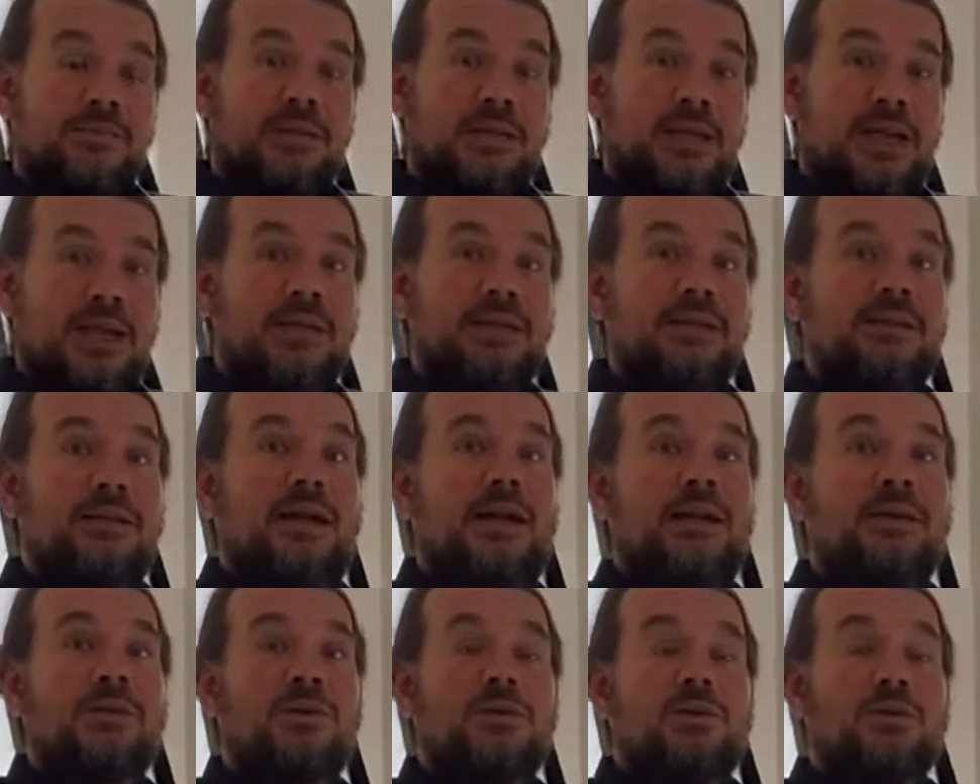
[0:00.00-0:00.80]
Das heißt
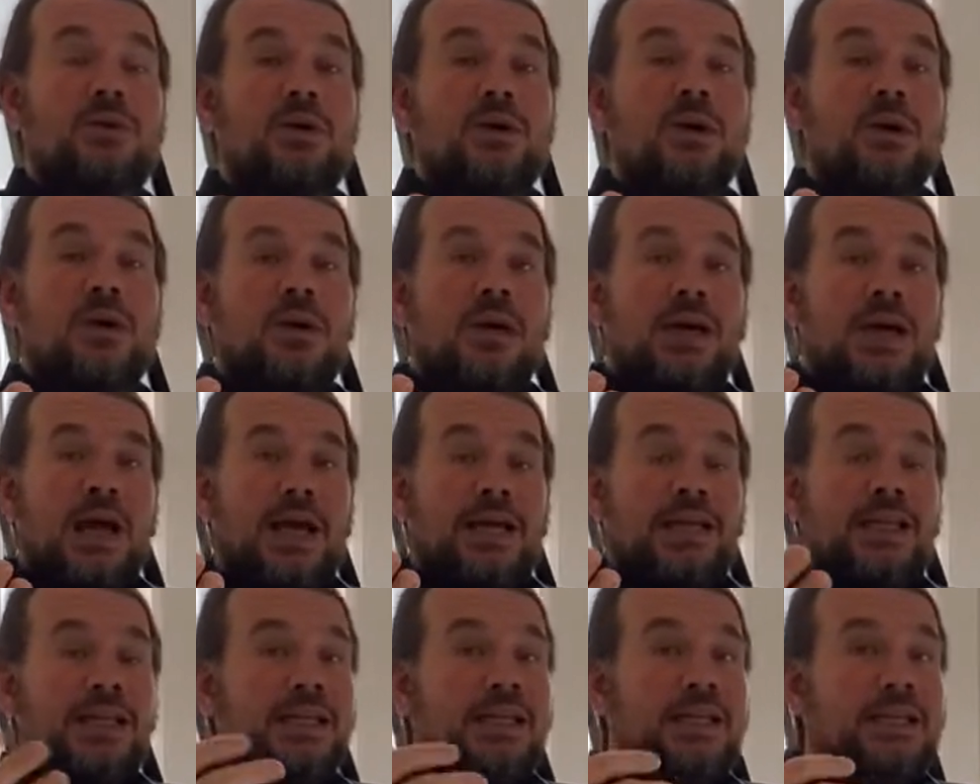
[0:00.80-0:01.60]
also,
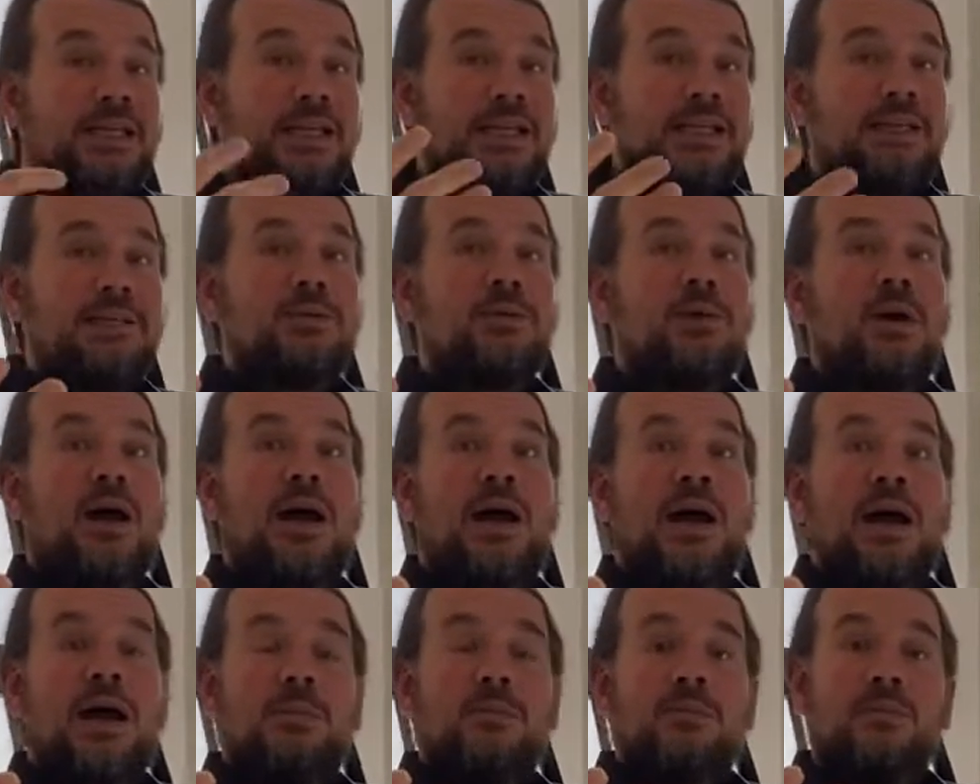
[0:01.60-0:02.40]
eine Idee zu
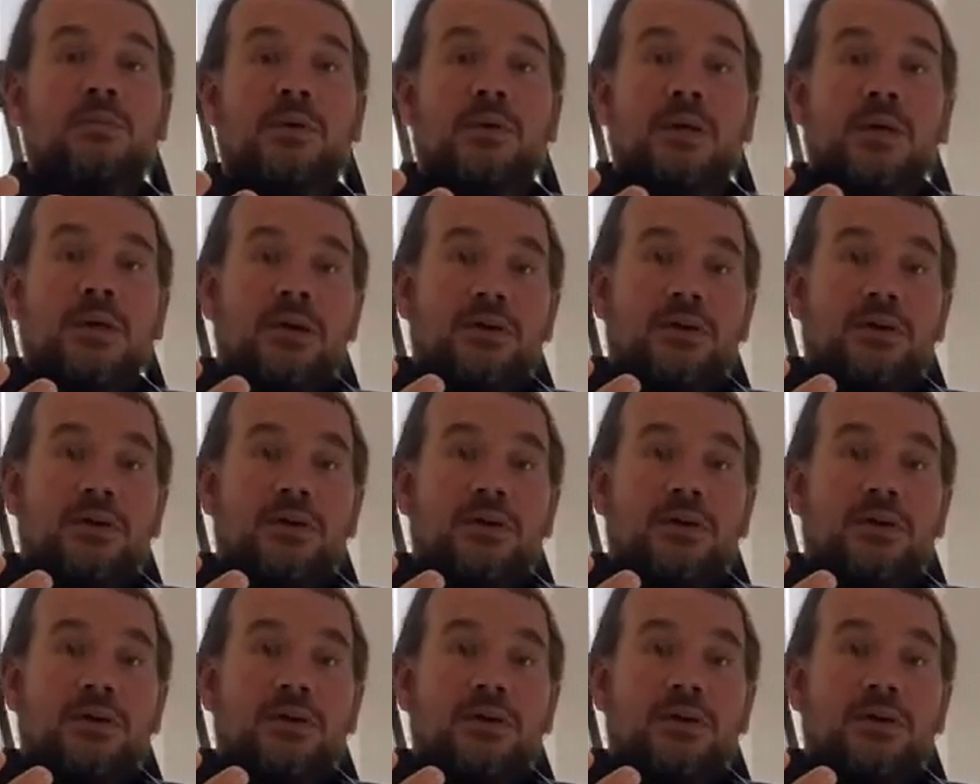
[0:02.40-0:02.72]
haben,